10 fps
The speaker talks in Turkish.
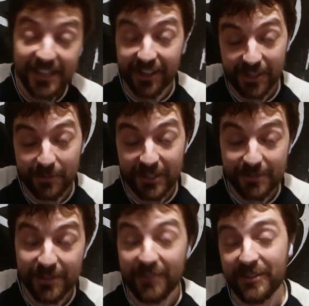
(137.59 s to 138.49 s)
diye ayrı bir
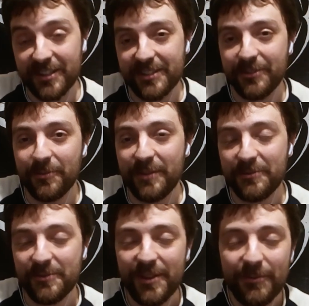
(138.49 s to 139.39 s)
kısım da var aslında o
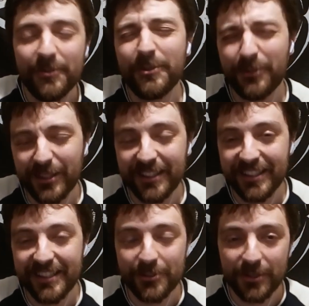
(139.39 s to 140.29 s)
mevzunun ama onu o
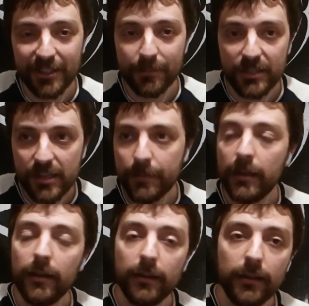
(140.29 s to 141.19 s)
kadarına çok girmeyeceğim.
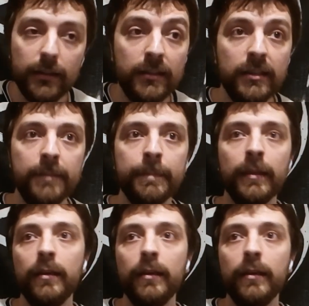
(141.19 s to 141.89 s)
E,